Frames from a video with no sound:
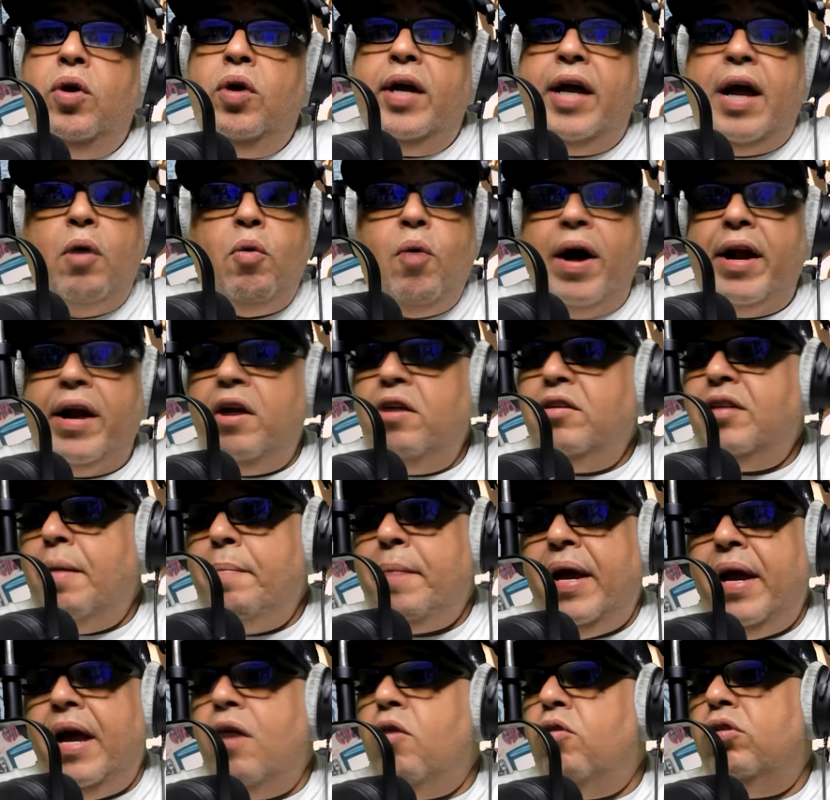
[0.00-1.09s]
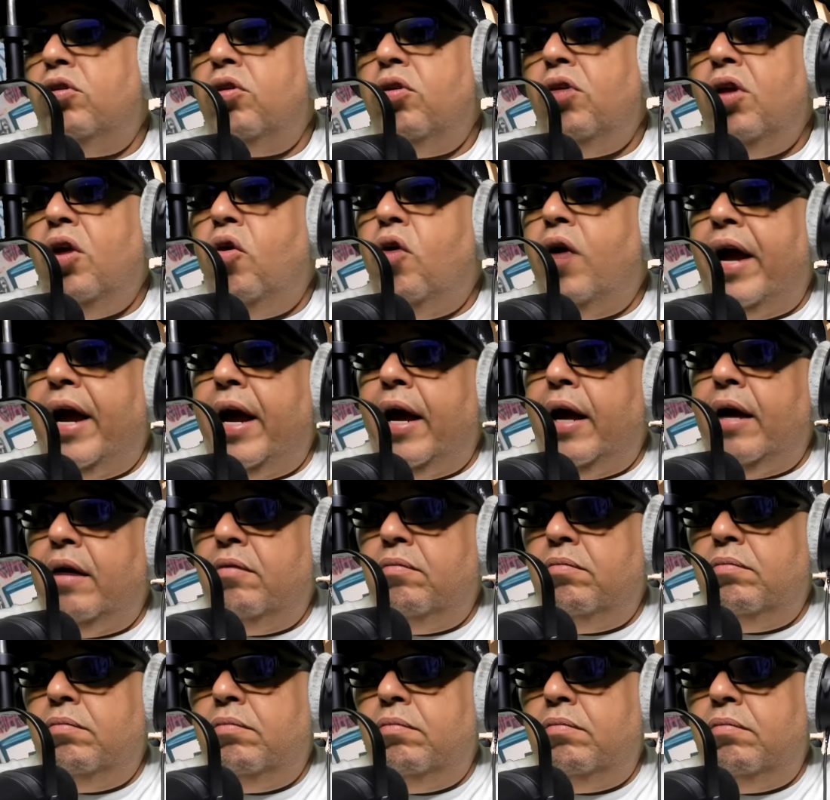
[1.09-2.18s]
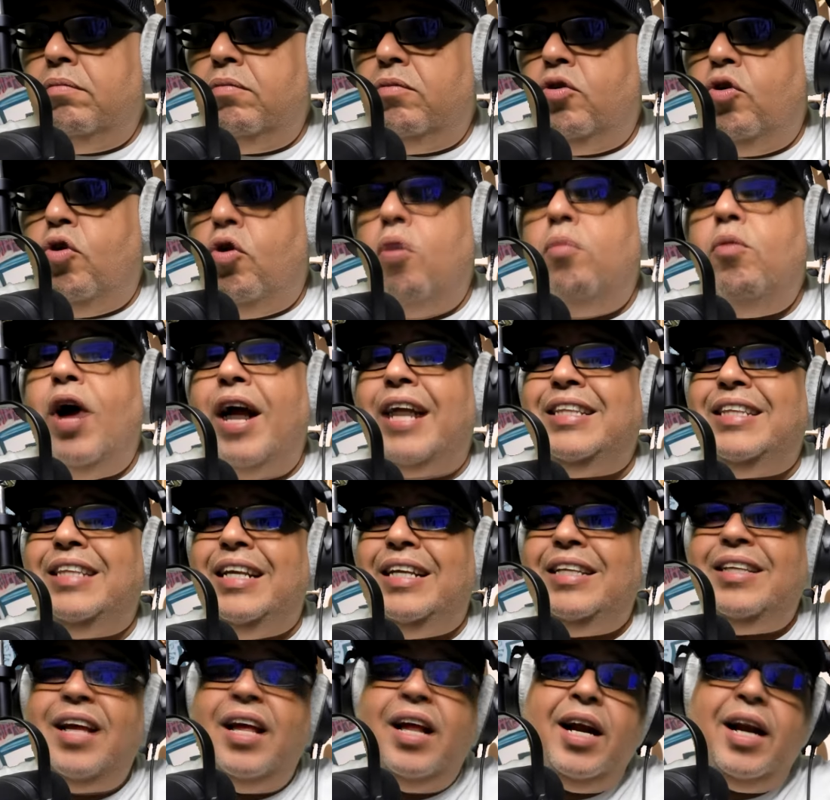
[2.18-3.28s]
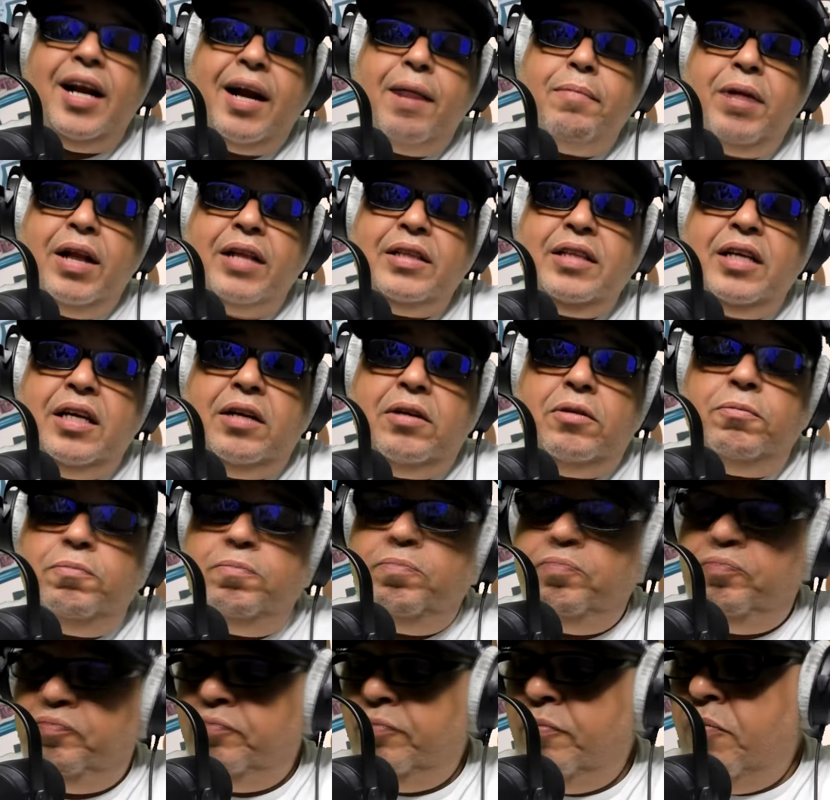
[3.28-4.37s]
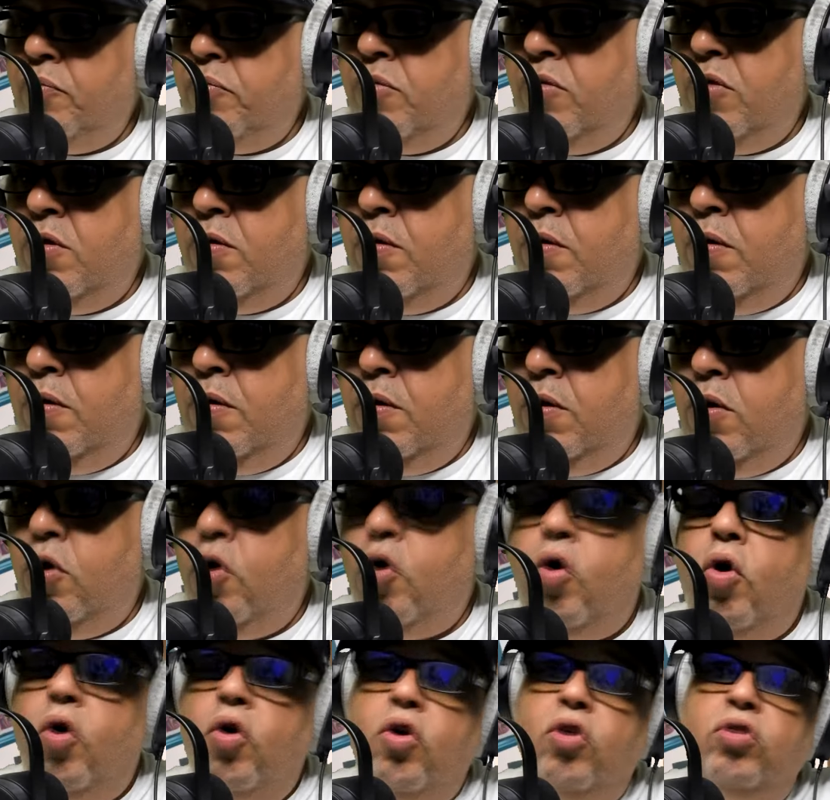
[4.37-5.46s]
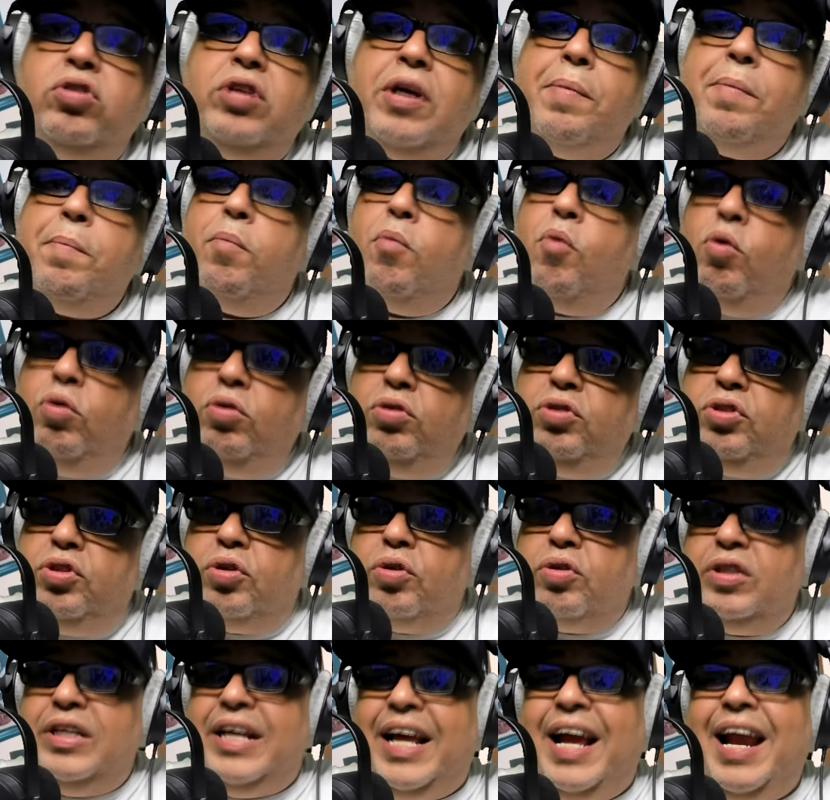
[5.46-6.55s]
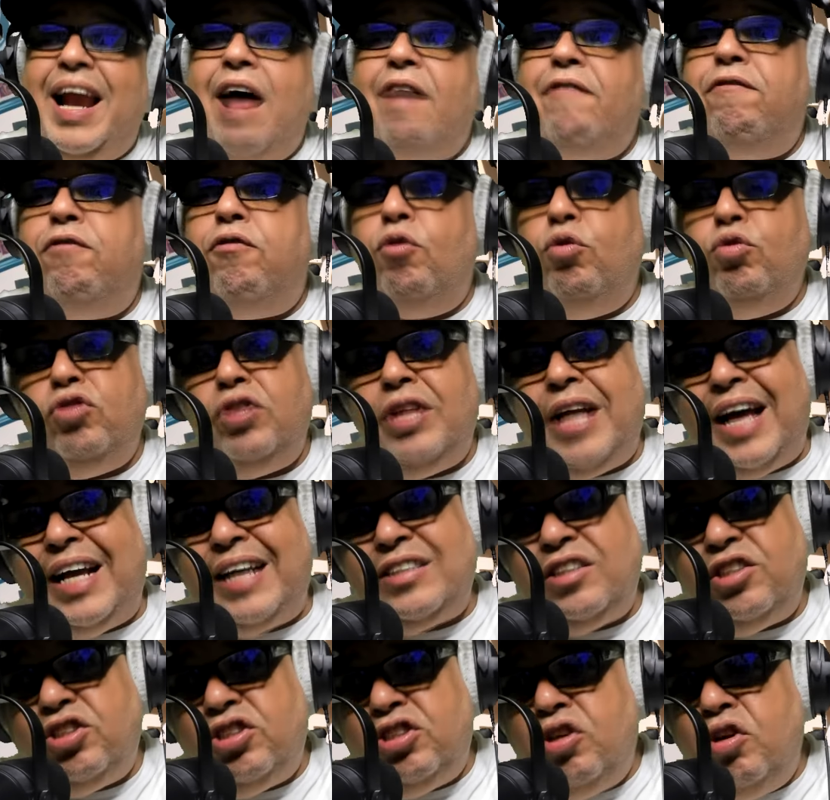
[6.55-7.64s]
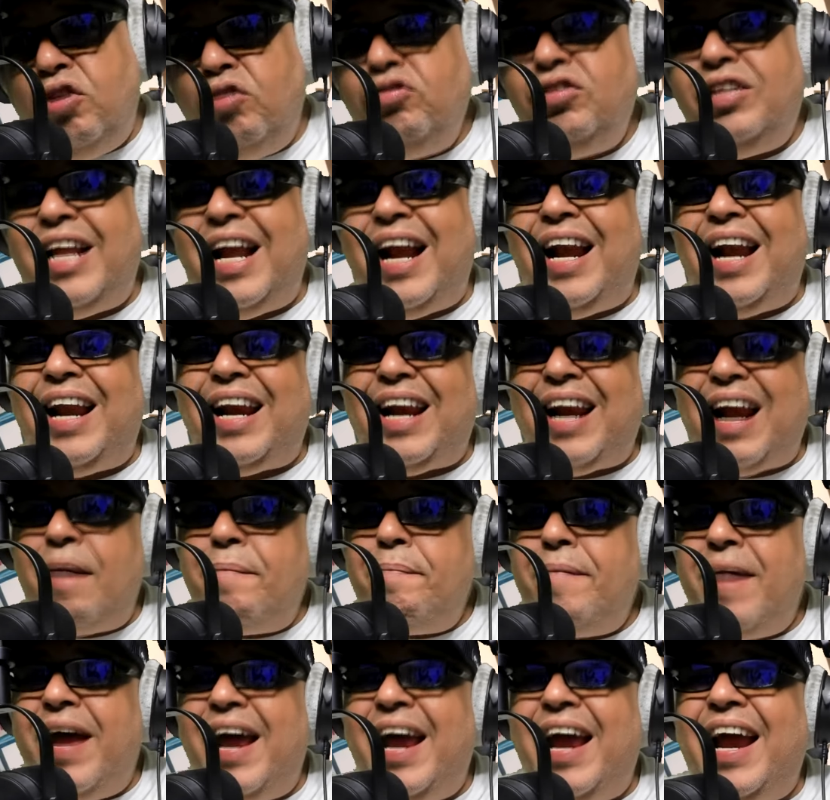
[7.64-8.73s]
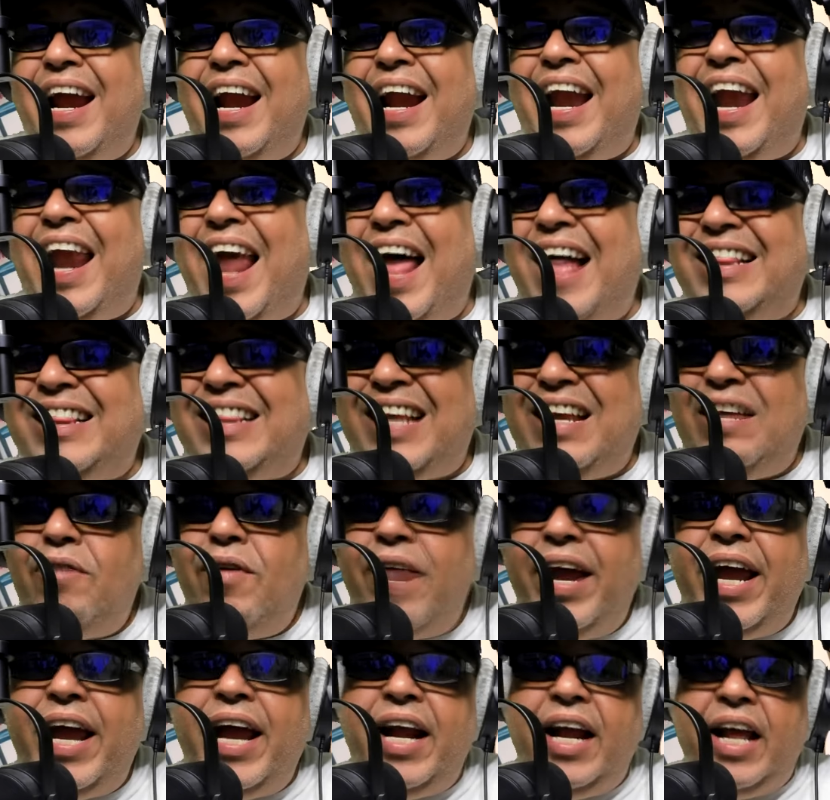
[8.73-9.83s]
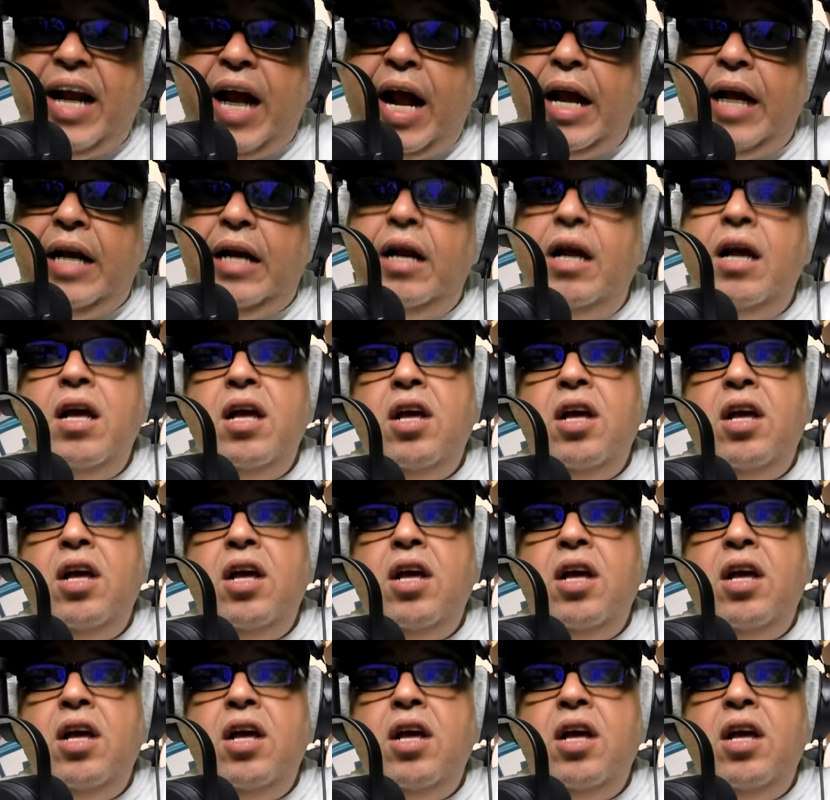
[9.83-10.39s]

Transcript: Que Warrior también es otro de los que, como artista del rap latino, conoce mucho de la fundación del rap latino en general,